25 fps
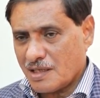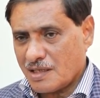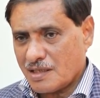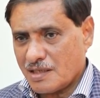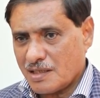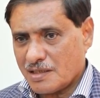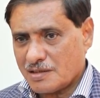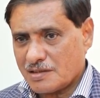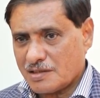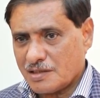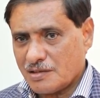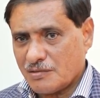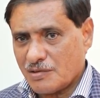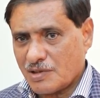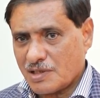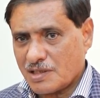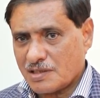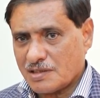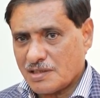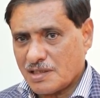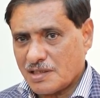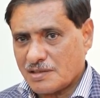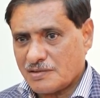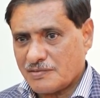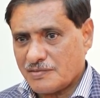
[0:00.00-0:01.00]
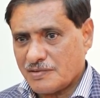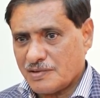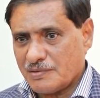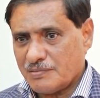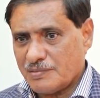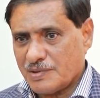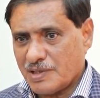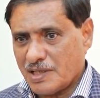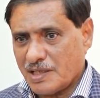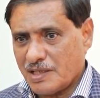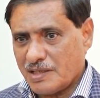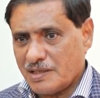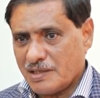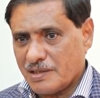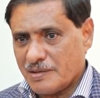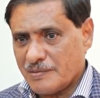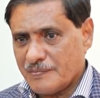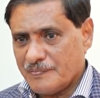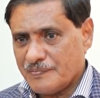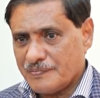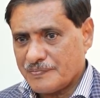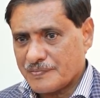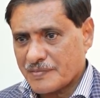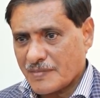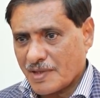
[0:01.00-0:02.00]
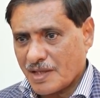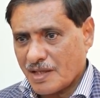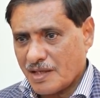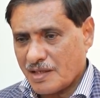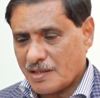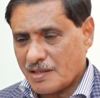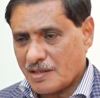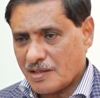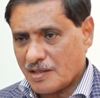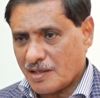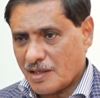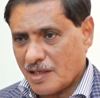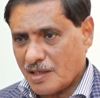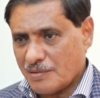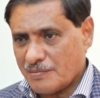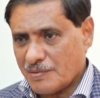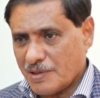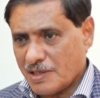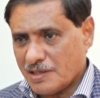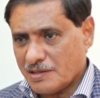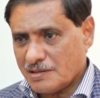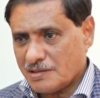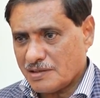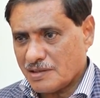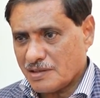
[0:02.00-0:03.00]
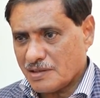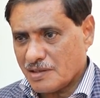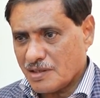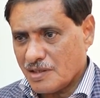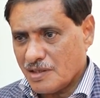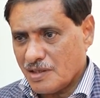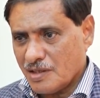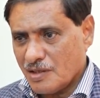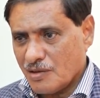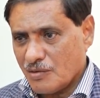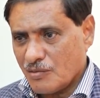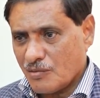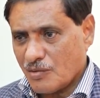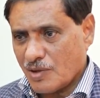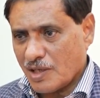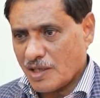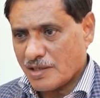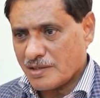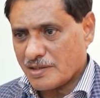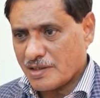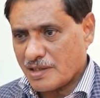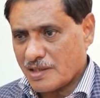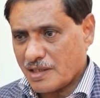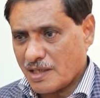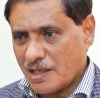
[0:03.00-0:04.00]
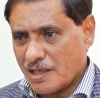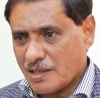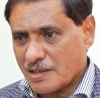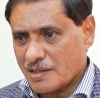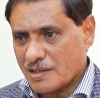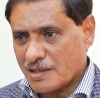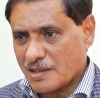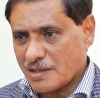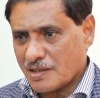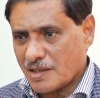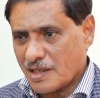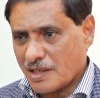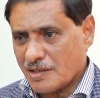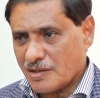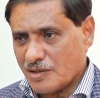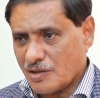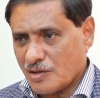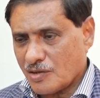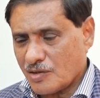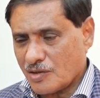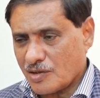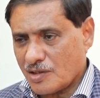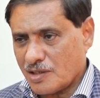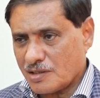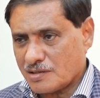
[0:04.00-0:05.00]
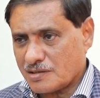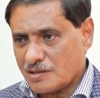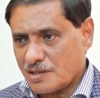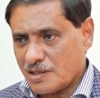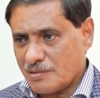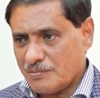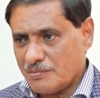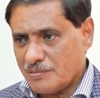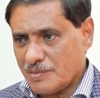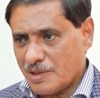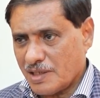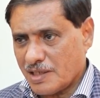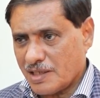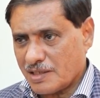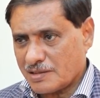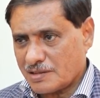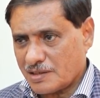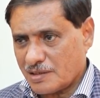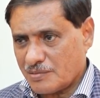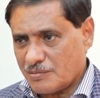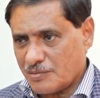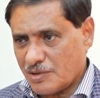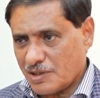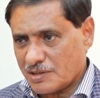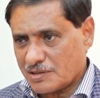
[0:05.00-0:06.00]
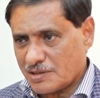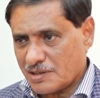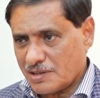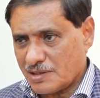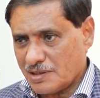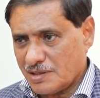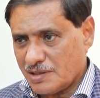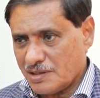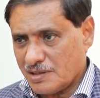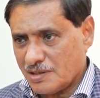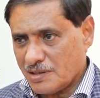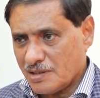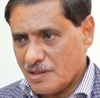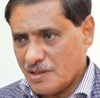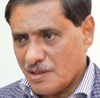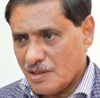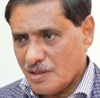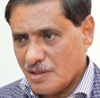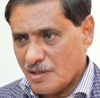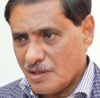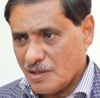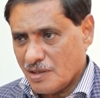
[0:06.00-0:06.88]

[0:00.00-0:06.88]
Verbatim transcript: التي وردت في بيان النقابات وأيضا أي قضايا أخرى تهم حياة المواطنين